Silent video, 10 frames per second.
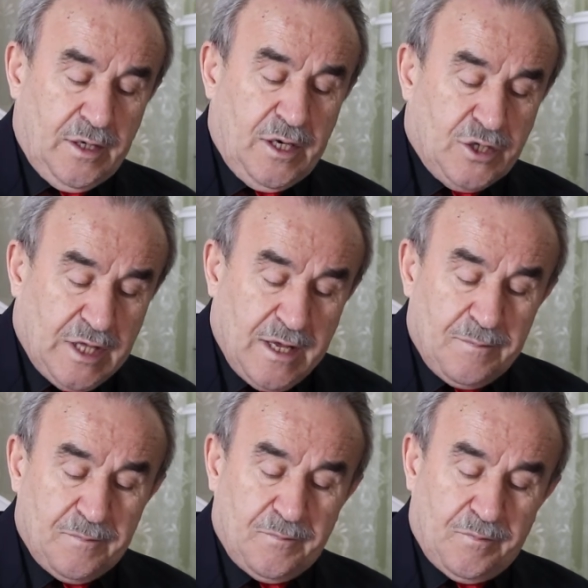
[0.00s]
İşte
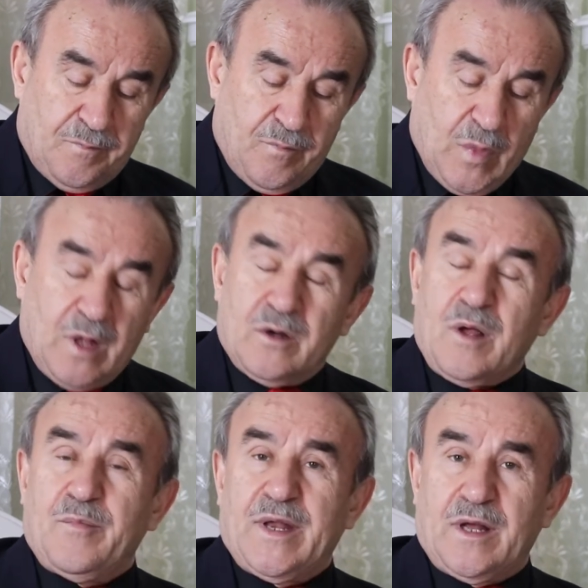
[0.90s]

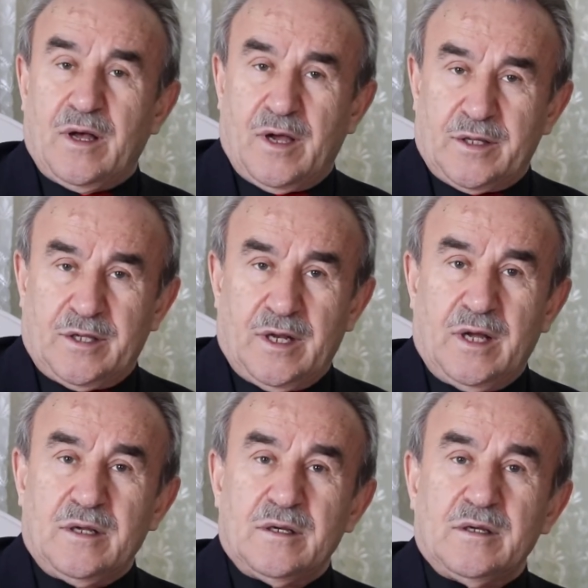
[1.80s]
Rabbena
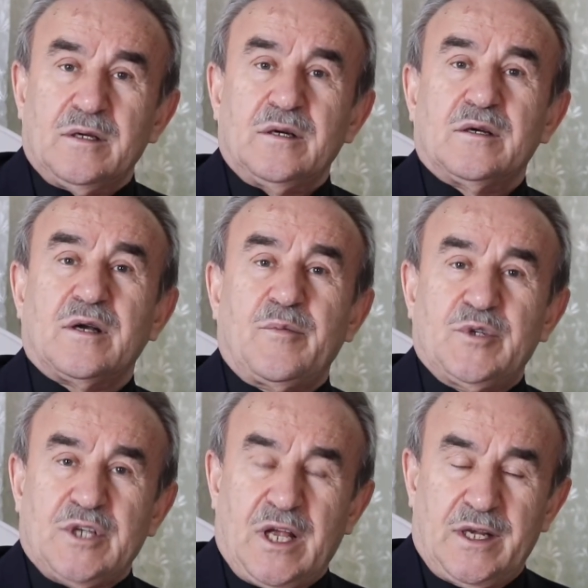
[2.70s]
atina,
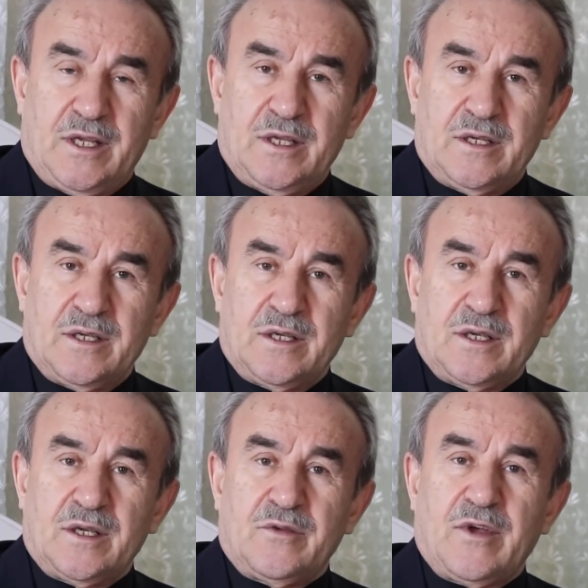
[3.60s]
Rabbi cealni
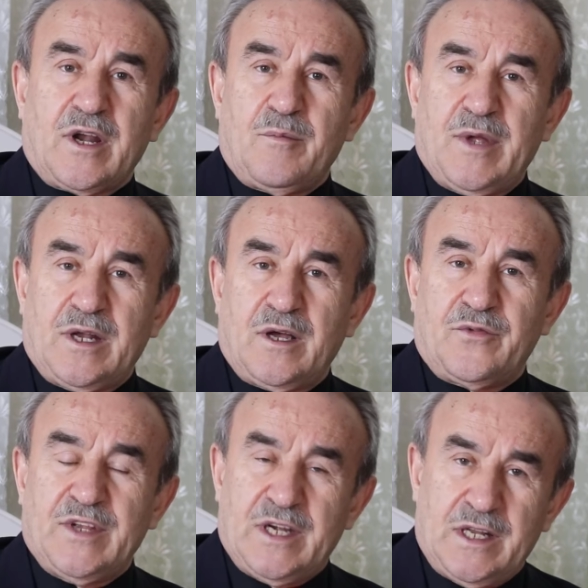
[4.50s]
ve Rabbena
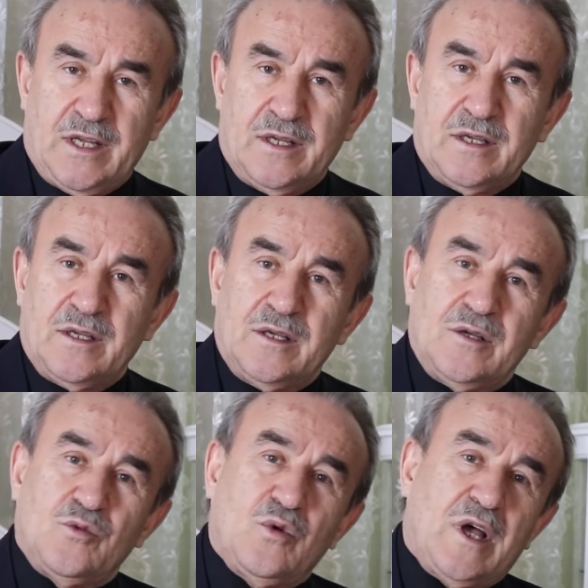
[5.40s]
firli
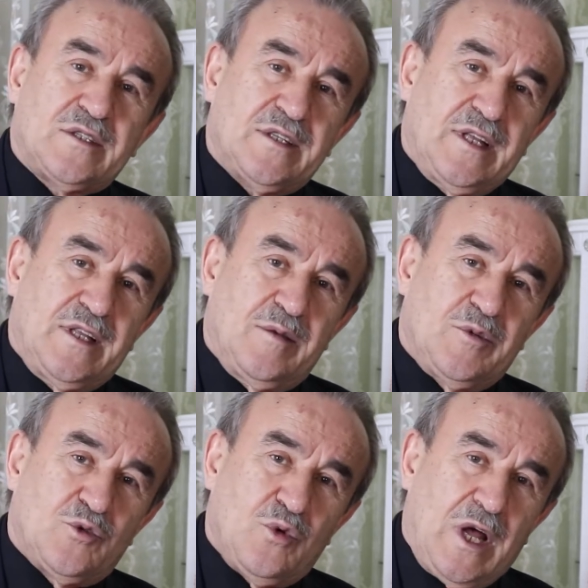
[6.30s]
duası
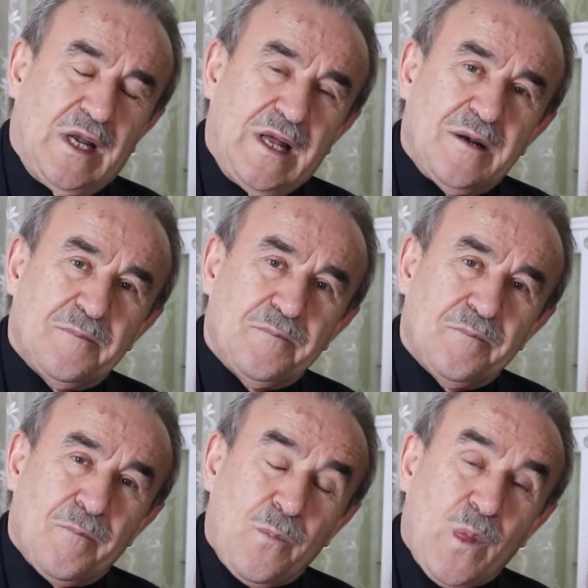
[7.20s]
dediğimiz dualar
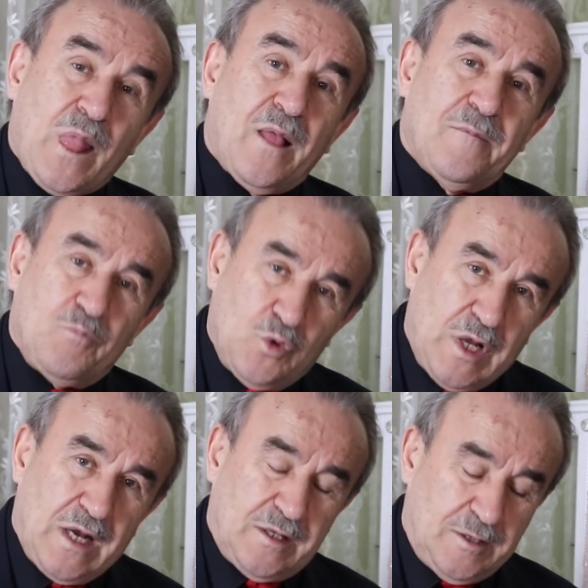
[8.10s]

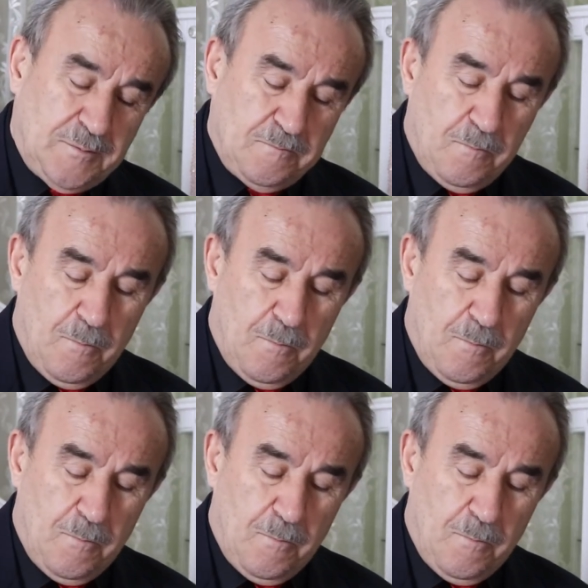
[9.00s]
bunlardır.